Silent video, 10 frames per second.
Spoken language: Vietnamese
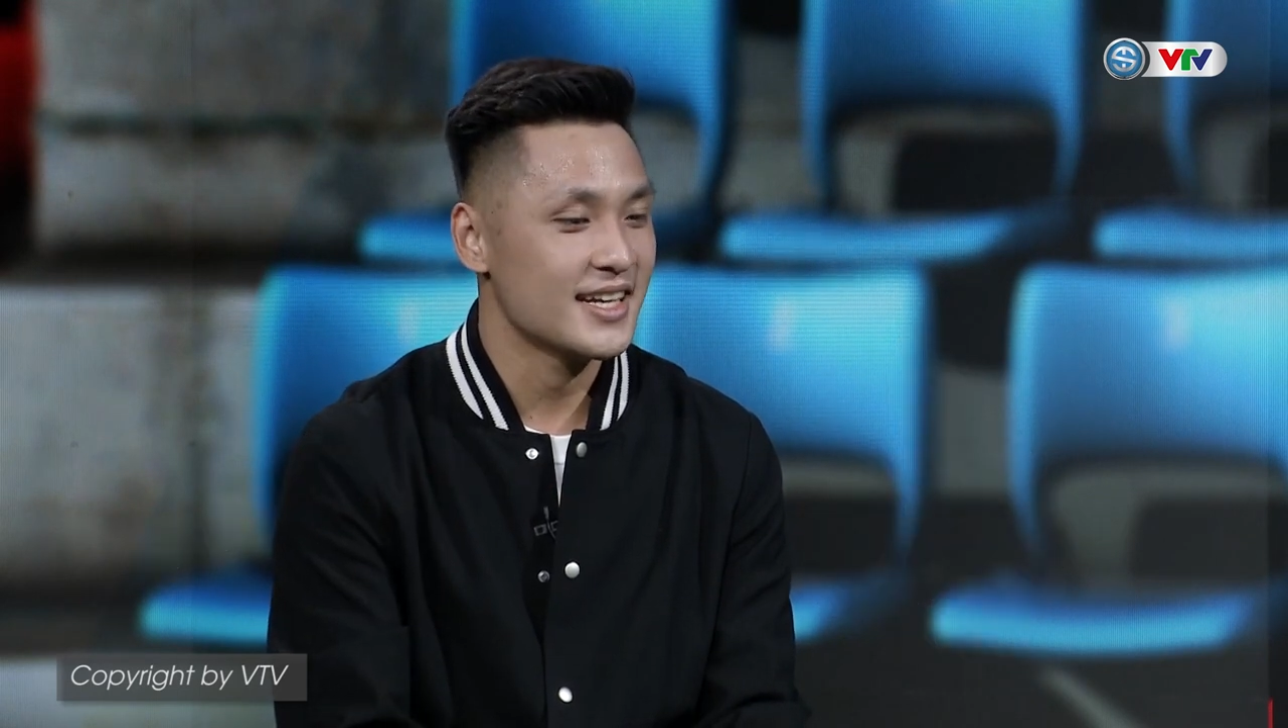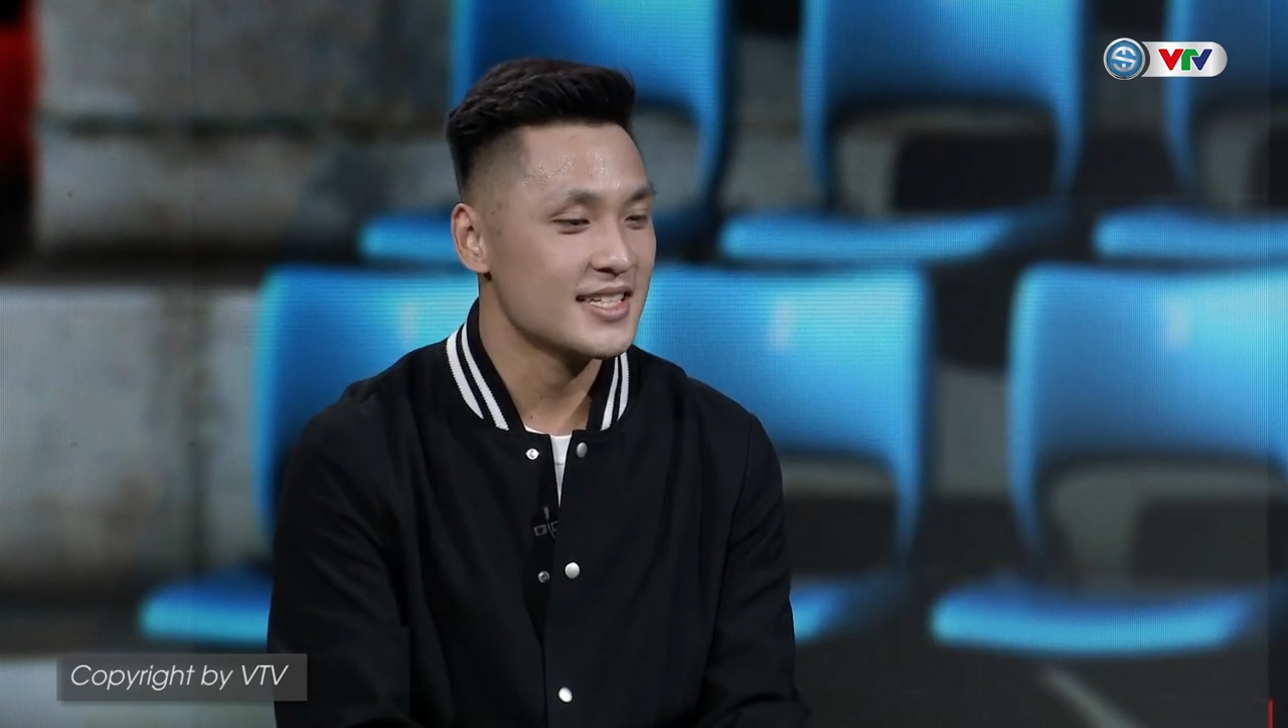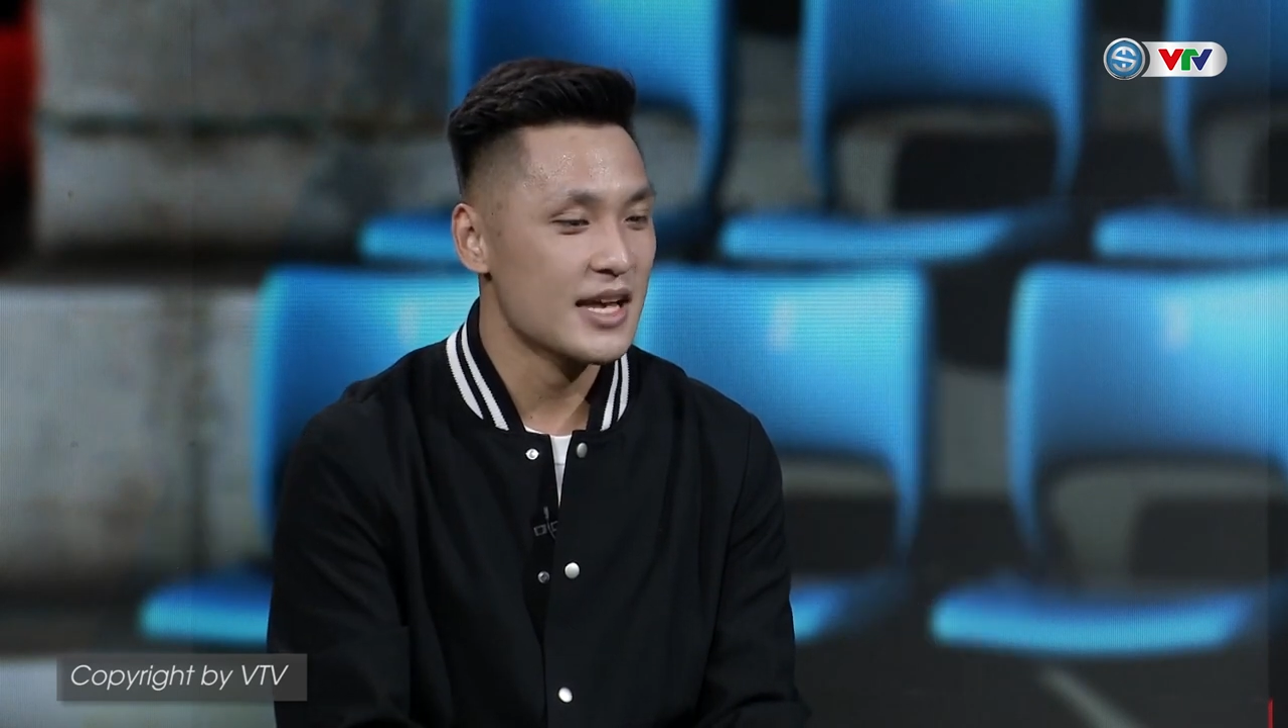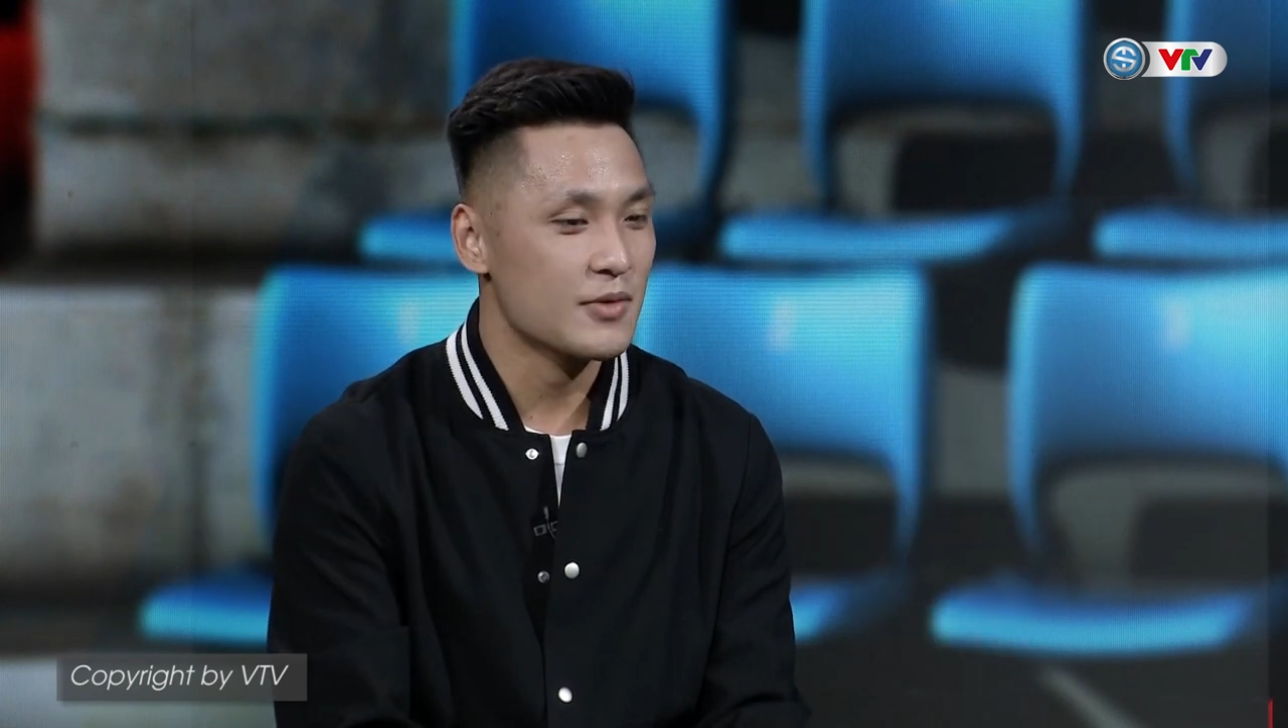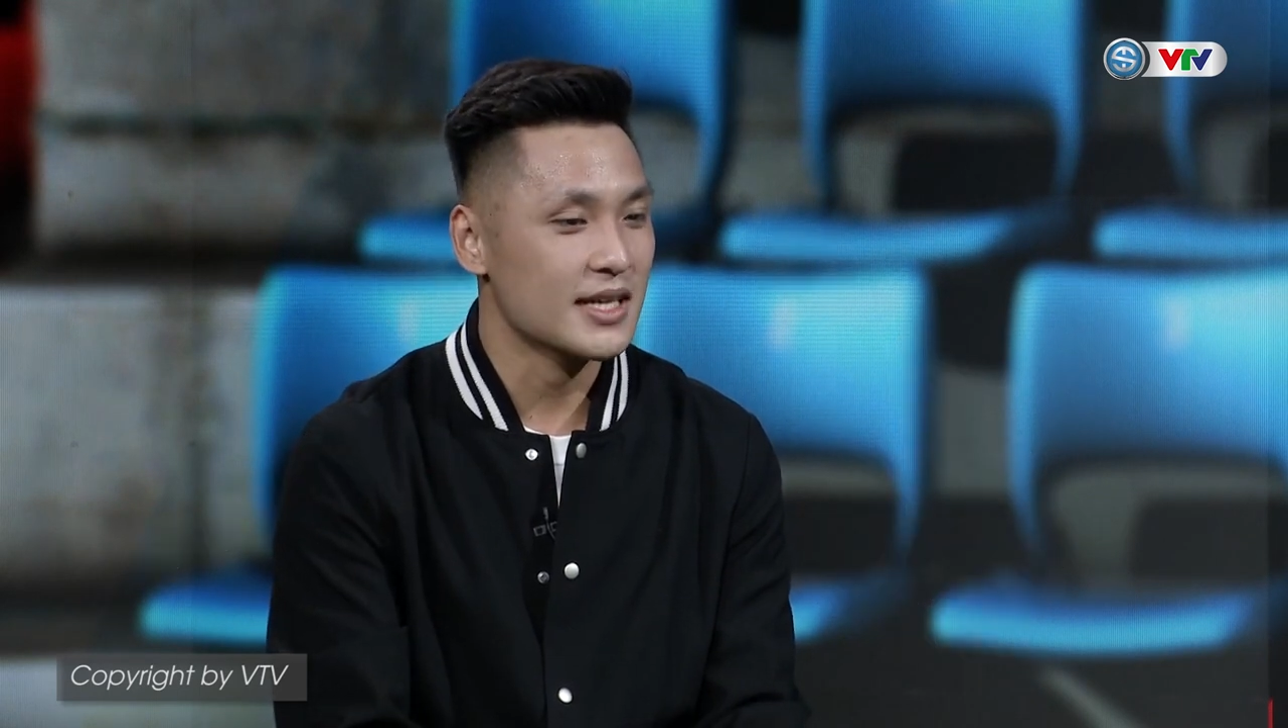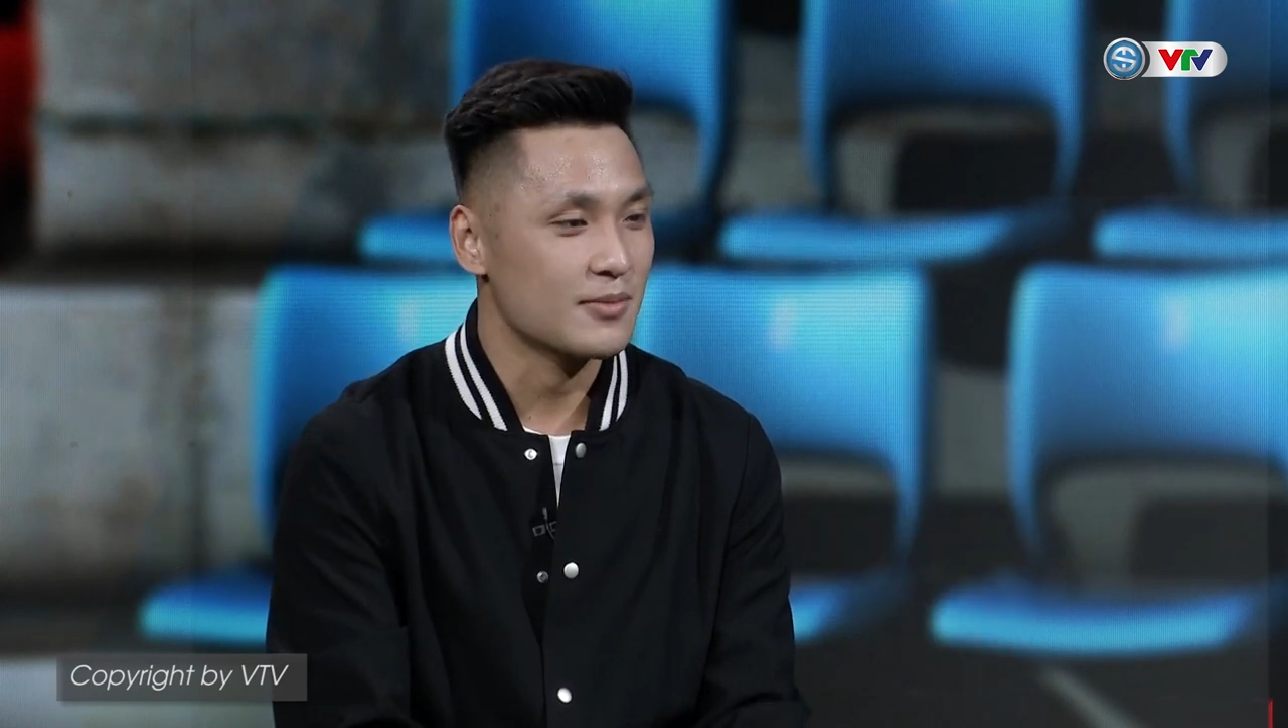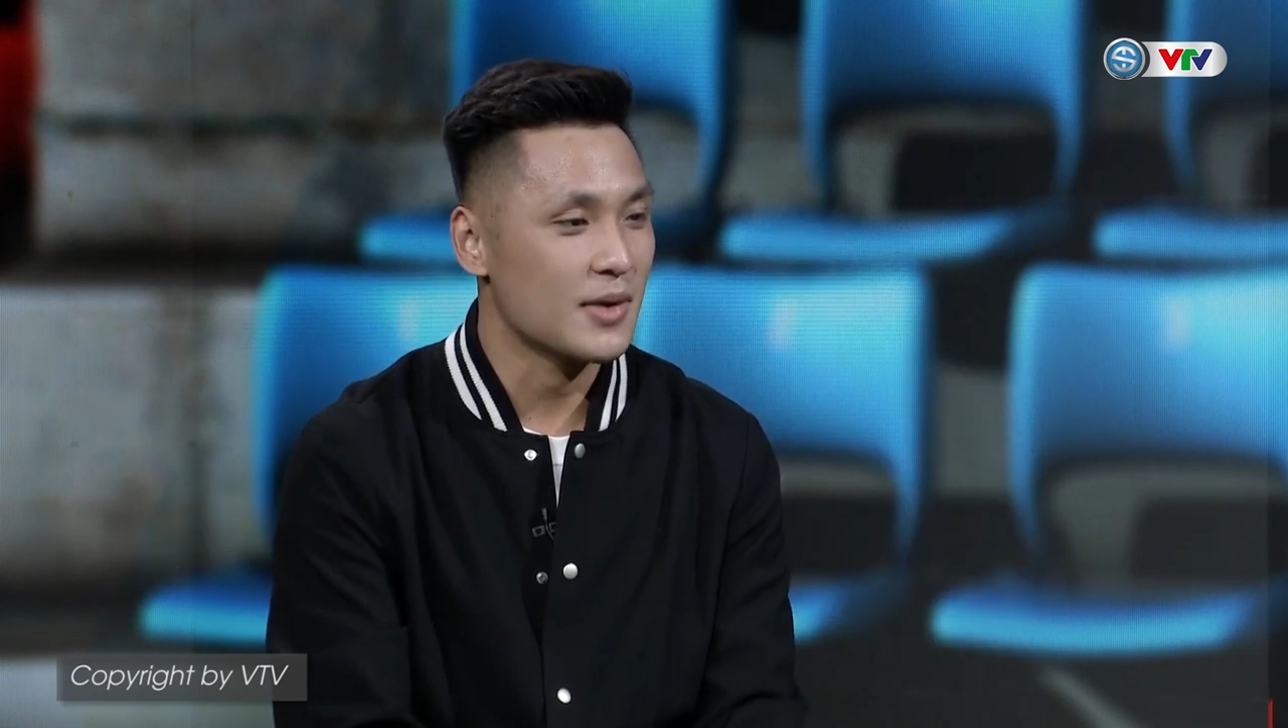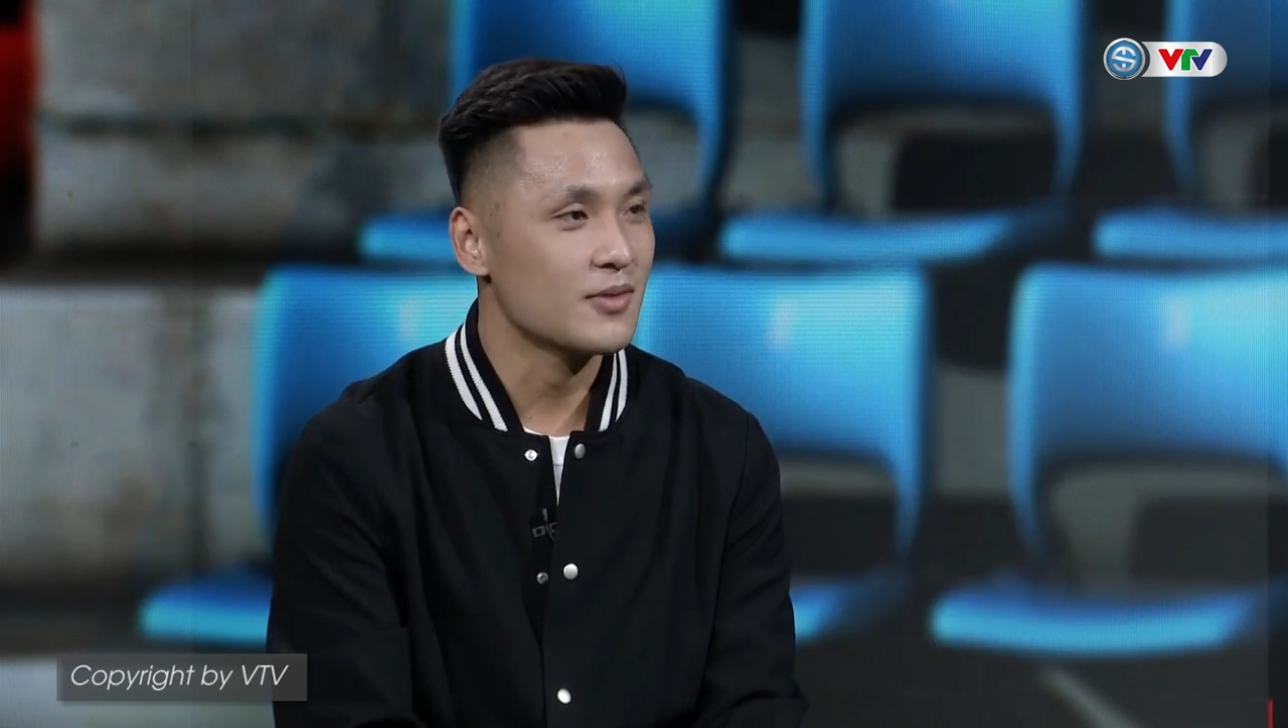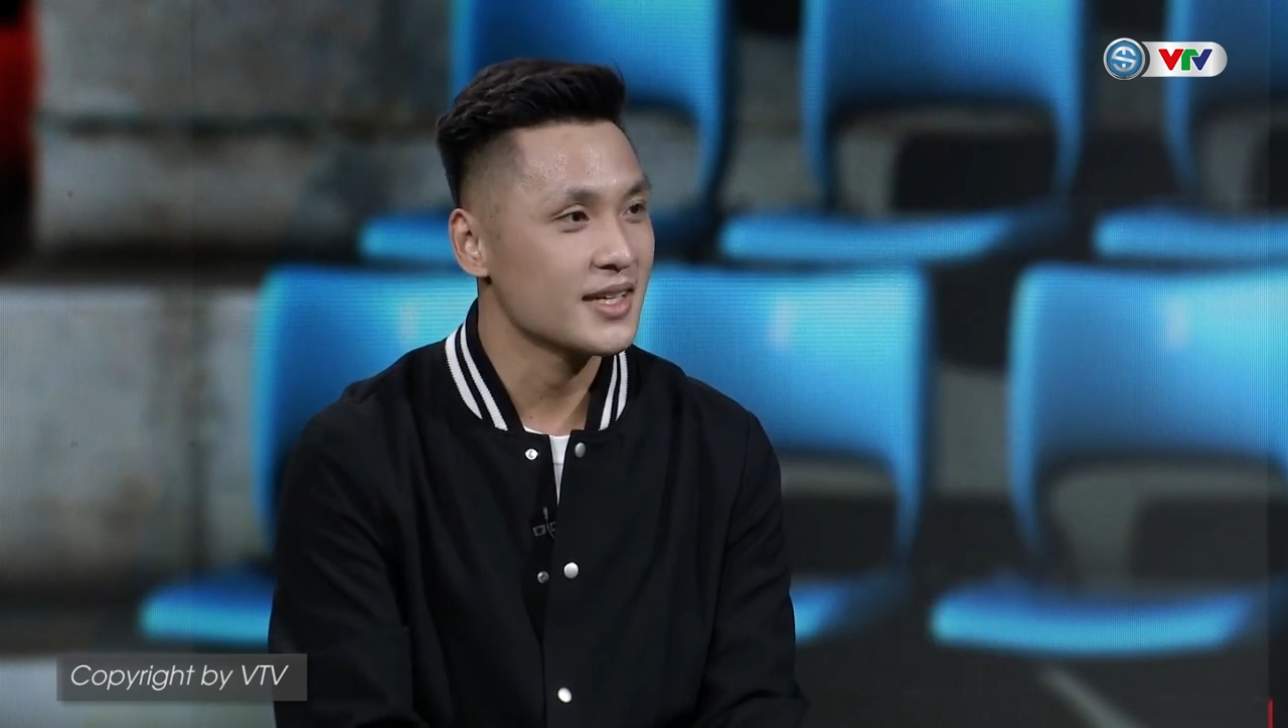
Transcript: xem các trận bóng